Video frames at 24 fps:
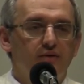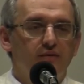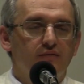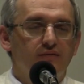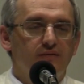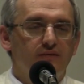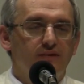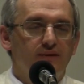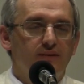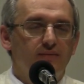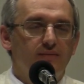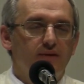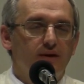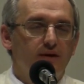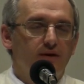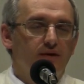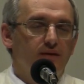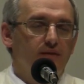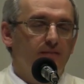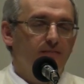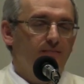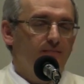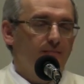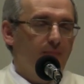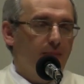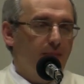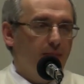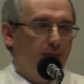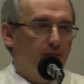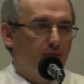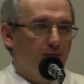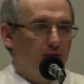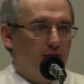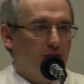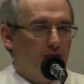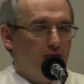в семье
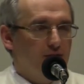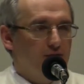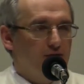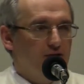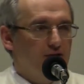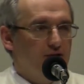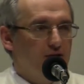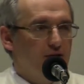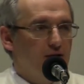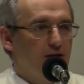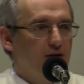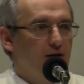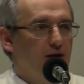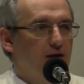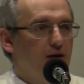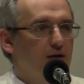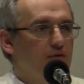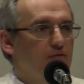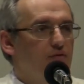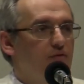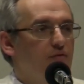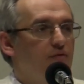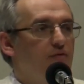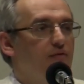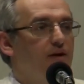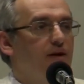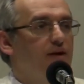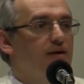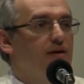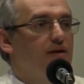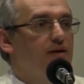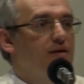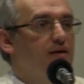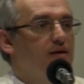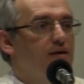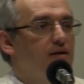вот этого человека, которого вы
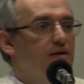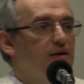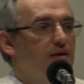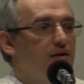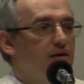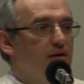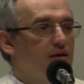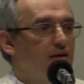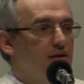хотите